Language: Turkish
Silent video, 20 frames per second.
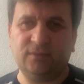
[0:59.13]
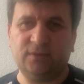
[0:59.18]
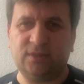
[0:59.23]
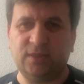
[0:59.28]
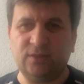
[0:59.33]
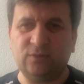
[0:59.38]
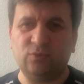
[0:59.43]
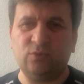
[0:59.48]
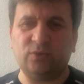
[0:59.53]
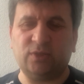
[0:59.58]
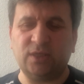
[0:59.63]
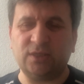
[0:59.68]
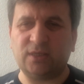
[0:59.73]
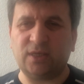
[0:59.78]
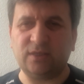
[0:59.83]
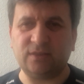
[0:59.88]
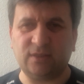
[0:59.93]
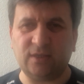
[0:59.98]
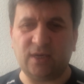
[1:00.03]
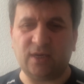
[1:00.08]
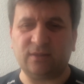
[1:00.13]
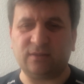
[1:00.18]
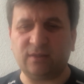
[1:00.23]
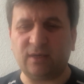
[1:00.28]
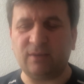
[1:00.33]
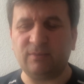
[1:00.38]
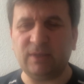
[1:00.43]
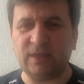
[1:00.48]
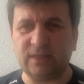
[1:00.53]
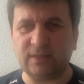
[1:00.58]
siz ülke sayısını
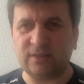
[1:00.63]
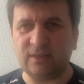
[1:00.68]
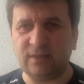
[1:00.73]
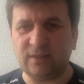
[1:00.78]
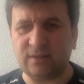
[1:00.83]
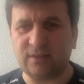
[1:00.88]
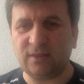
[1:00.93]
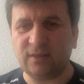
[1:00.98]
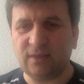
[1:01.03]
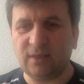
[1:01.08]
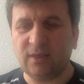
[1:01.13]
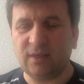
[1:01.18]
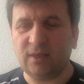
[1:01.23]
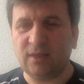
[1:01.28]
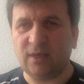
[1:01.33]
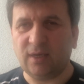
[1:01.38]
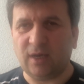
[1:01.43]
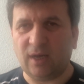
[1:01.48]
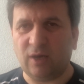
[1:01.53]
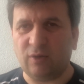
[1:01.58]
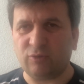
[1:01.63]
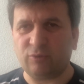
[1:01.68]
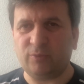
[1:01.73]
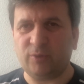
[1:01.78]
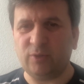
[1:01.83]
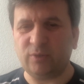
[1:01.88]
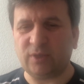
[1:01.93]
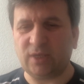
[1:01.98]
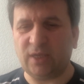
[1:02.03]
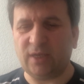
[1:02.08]
arttırabilirsiniz.
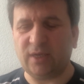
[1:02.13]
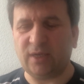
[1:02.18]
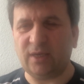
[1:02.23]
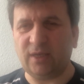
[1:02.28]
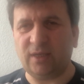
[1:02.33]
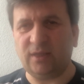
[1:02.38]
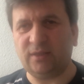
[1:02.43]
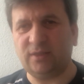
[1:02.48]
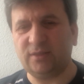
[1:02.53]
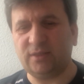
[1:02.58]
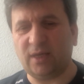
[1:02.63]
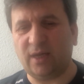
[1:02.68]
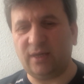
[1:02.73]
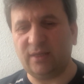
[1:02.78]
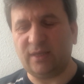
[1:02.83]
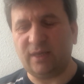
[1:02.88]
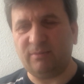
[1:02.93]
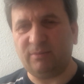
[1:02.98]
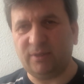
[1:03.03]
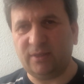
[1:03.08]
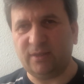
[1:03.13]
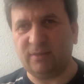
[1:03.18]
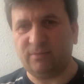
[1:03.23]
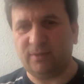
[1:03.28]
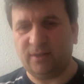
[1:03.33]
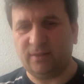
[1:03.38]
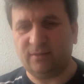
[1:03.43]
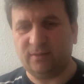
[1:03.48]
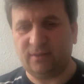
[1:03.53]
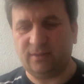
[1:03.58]
Avrupa ülkelerine iltica edebilir mi